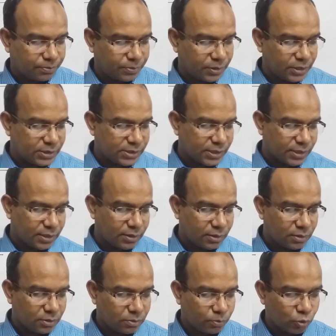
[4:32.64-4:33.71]
নিচের
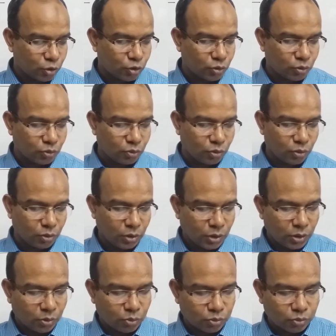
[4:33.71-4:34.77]
প্রশ্নগুলোর
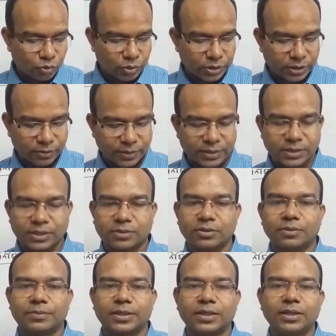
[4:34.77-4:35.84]
উত্তর দেওয়ার দেখো
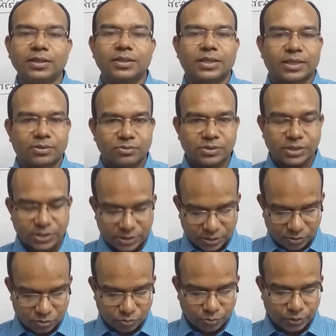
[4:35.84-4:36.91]
আমরা এখন চেষ্টা
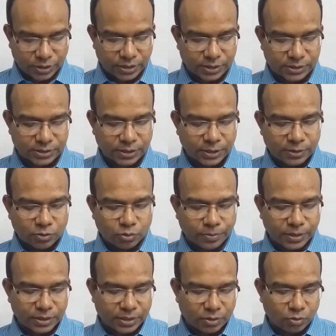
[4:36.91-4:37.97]
করব ঠিক আছে তোমরা
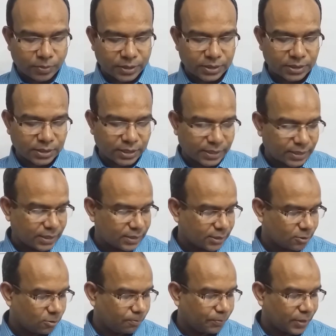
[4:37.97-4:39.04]
তোমাদের দেখা
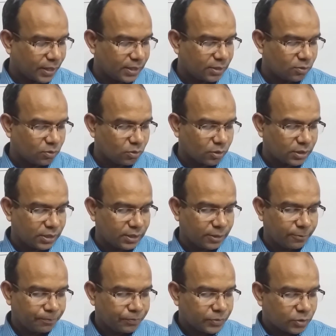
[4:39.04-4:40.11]
দেখো প্রাণীগুলো কি
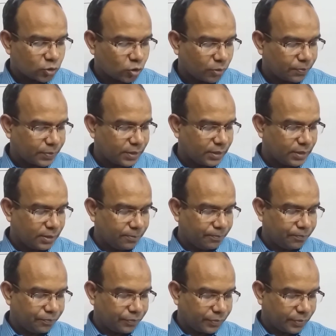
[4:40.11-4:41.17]
সব কি
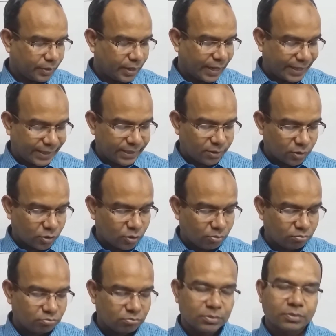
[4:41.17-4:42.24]
একই রকম
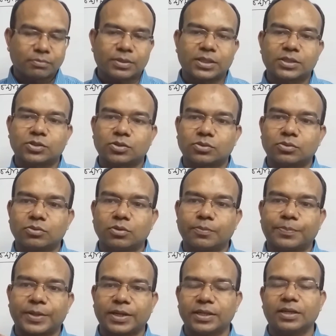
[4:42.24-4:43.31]
মানে যতগুলো
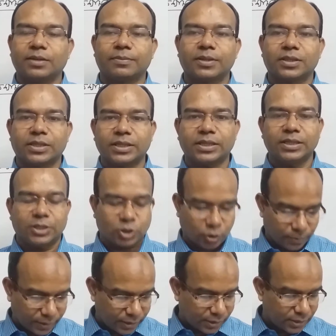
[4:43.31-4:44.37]
প্রাণী আমরা দেখি
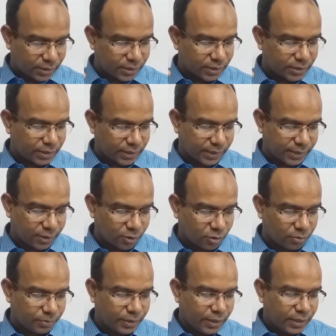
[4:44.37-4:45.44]
সবাই কি দেখতে একই রকম
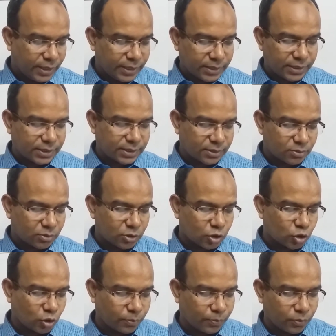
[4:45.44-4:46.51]
এদের দেখো
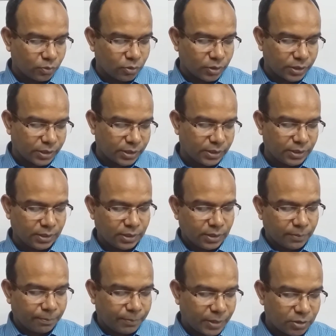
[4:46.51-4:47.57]
সবগুলোর কি
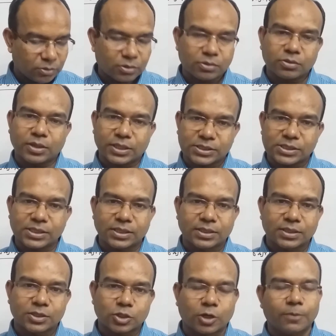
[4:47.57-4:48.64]
মেরুদণ্ড আছে
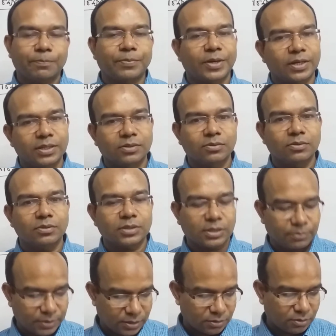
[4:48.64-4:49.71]
সব প্রাণীগুলোর কি
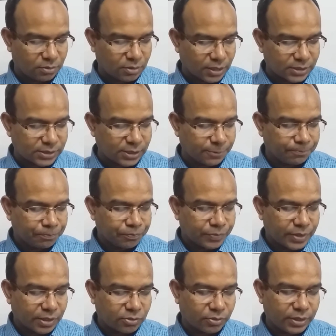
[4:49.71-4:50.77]
মেরুদণ্ড আছে
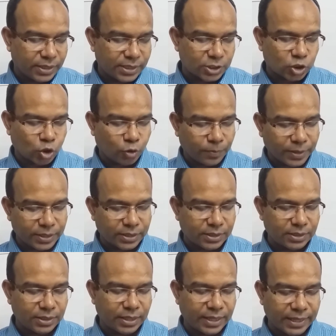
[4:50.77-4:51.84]
দেখো এরা সবাই কি
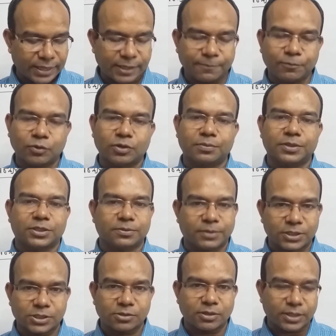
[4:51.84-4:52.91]
একই পরিবেশে
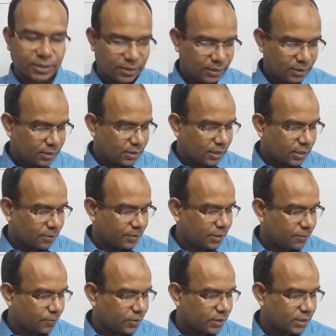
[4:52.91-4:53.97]
বাস করে আর
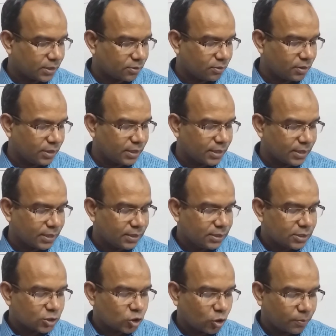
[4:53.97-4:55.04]
এরপরে দেখো এরা
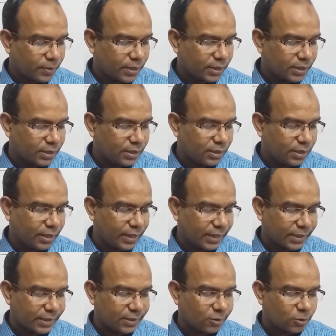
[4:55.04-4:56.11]
সবাই কি
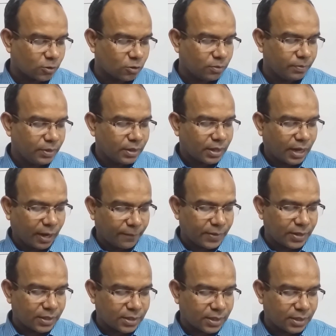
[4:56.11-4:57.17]
একই রকম
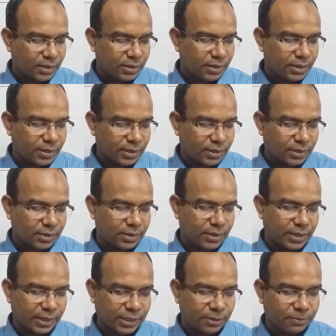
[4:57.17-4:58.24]
খাবার খায় এরা কি
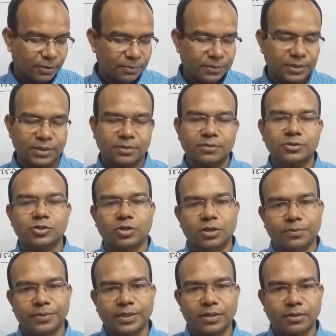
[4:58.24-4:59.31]
একইভাবে দেখো
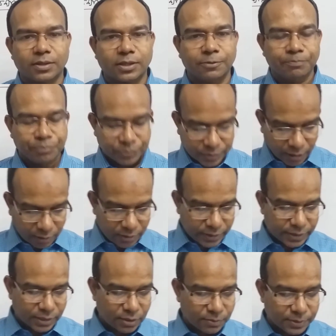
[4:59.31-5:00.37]
চলাফেরা করে তাহলে
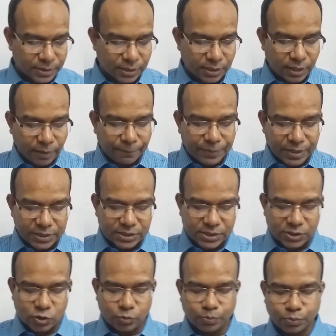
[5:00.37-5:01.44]
এখানে আমাদের বেশ
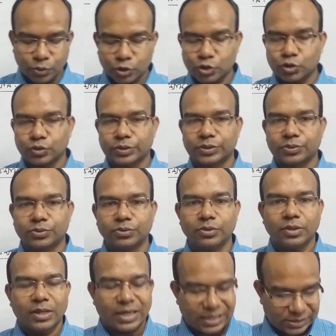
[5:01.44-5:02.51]
কিছু প্রশ্ন কিন্তু
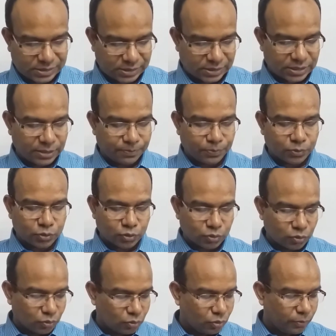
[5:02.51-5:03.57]
আছে সেই
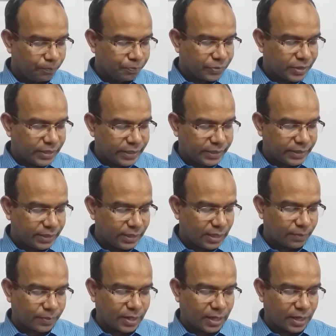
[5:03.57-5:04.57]
প্রশ্নগুলো কি কি আমরা